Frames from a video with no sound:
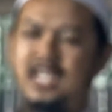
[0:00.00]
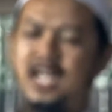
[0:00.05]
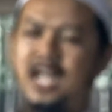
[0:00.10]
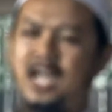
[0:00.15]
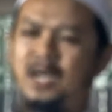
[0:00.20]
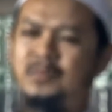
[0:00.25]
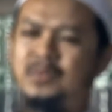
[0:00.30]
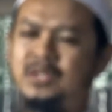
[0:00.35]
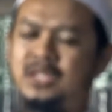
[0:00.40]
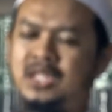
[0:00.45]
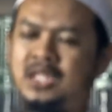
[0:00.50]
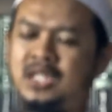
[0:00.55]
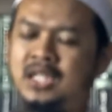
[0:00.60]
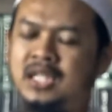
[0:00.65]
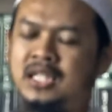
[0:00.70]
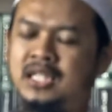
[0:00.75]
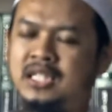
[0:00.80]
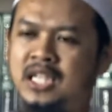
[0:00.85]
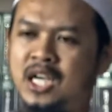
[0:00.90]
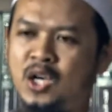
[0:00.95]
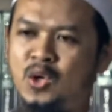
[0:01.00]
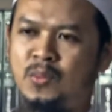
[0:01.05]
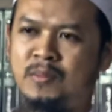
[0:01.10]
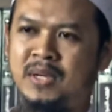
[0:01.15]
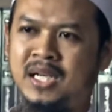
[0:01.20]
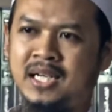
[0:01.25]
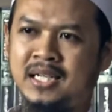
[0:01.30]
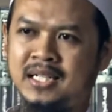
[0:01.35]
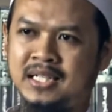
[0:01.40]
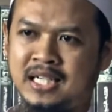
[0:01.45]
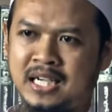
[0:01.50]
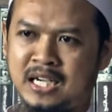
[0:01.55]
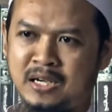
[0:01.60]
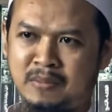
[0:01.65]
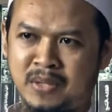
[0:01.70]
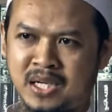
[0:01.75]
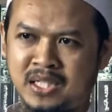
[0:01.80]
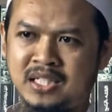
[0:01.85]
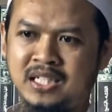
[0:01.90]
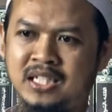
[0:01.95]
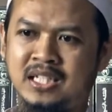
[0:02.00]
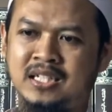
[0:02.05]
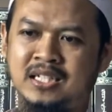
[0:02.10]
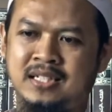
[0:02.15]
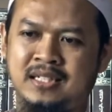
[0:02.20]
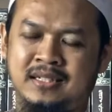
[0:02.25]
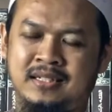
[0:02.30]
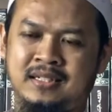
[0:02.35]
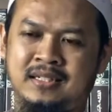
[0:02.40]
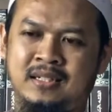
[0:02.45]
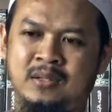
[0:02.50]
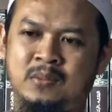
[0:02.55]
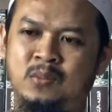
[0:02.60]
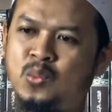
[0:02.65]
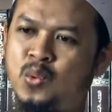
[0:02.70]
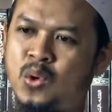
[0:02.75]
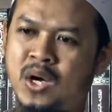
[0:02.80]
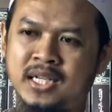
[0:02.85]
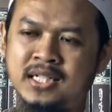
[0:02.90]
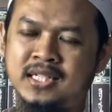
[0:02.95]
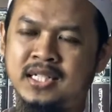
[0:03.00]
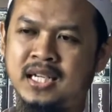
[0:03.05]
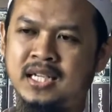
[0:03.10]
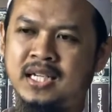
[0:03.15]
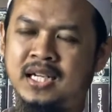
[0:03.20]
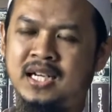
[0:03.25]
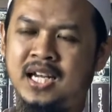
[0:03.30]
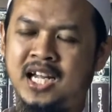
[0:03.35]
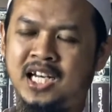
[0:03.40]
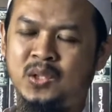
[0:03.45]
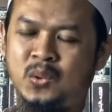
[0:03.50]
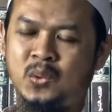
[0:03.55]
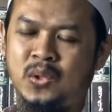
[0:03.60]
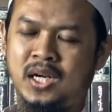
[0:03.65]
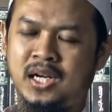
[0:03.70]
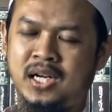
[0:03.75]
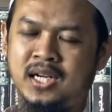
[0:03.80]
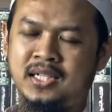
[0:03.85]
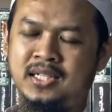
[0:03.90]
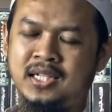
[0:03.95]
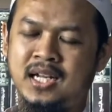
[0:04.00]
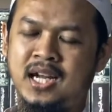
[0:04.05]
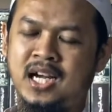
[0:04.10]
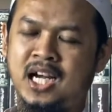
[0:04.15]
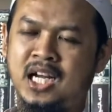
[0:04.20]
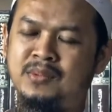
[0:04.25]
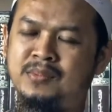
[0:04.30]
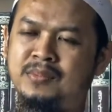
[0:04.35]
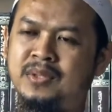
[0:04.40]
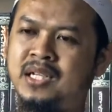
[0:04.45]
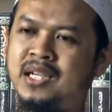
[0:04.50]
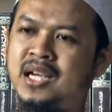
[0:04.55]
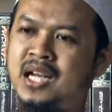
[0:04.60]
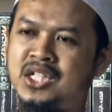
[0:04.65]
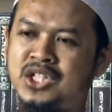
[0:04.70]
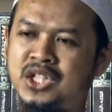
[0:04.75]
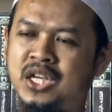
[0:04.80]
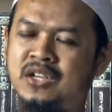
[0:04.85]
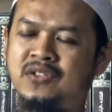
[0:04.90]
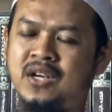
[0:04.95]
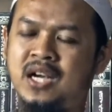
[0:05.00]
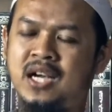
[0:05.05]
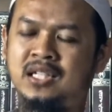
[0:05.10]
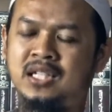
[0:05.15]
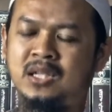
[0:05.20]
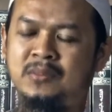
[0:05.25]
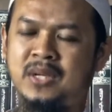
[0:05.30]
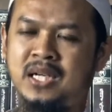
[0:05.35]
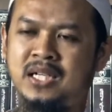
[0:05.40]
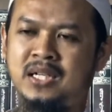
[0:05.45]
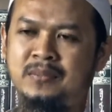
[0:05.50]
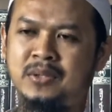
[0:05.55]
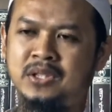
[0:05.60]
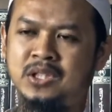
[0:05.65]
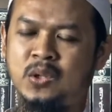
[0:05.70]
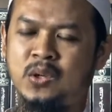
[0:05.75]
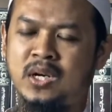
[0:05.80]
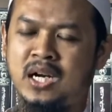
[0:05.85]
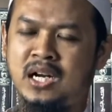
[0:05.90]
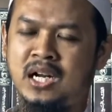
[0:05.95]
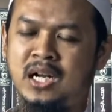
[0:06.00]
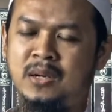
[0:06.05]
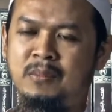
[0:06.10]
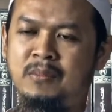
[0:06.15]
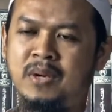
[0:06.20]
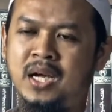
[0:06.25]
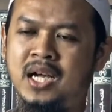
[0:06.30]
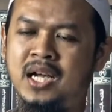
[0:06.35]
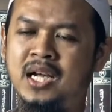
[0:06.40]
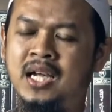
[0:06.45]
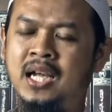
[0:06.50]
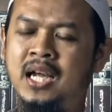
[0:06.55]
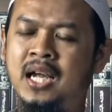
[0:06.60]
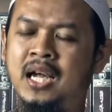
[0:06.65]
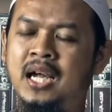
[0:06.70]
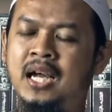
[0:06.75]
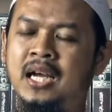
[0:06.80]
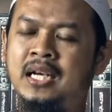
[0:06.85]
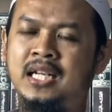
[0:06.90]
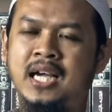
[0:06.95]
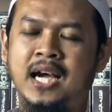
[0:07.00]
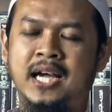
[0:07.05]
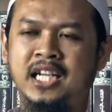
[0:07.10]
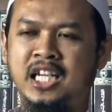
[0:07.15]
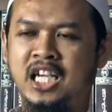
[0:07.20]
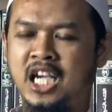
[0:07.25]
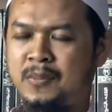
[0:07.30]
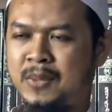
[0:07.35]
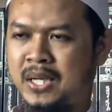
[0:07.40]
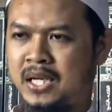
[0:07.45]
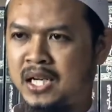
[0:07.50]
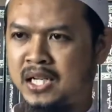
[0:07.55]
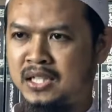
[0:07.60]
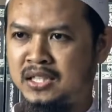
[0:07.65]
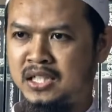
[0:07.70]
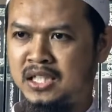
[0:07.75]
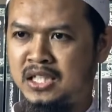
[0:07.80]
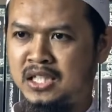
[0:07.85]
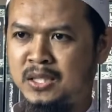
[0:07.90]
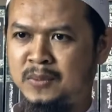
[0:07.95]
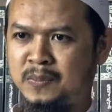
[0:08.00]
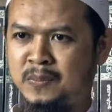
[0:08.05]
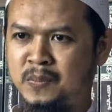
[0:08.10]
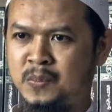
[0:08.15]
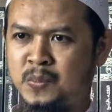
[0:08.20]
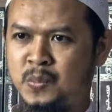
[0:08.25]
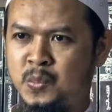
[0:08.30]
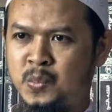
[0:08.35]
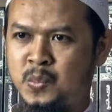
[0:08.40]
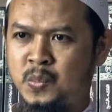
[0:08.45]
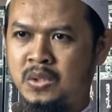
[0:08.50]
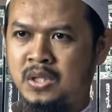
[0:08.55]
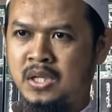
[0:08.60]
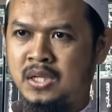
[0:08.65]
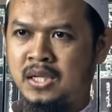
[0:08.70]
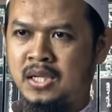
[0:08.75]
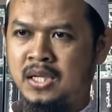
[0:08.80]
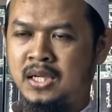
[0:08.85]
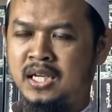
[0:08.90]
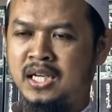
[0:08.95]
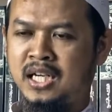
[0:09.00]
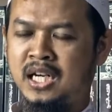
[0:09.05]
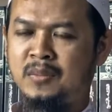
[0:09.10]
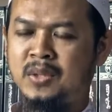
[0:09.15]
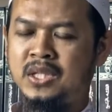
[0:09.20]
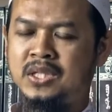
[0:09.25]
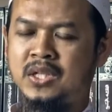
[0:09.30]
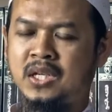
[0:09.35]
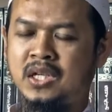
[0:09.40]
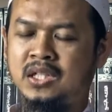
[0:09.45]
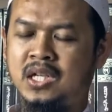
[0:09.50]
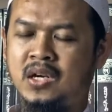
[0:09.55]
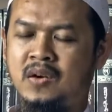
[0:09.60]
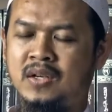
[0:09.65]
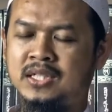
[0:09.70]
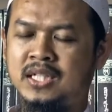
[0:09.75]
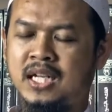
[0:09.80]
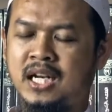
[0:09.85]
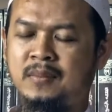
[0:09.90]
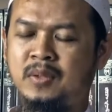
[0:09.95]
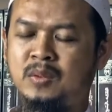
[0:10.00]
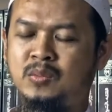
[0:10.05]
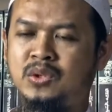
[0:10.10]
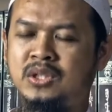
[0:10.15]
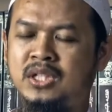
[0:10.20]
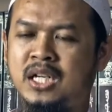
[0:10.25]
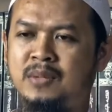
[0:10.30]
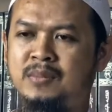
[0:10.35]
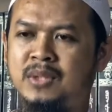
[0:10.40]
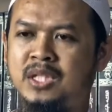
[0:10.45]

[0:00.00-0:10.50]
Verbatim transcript: lil abdi yaumal qiyamati. Puasa dan Al-Quran akan memberikan syafaat kepada seorang hamba di hari kiamat nanti. Nabi SAW kemudian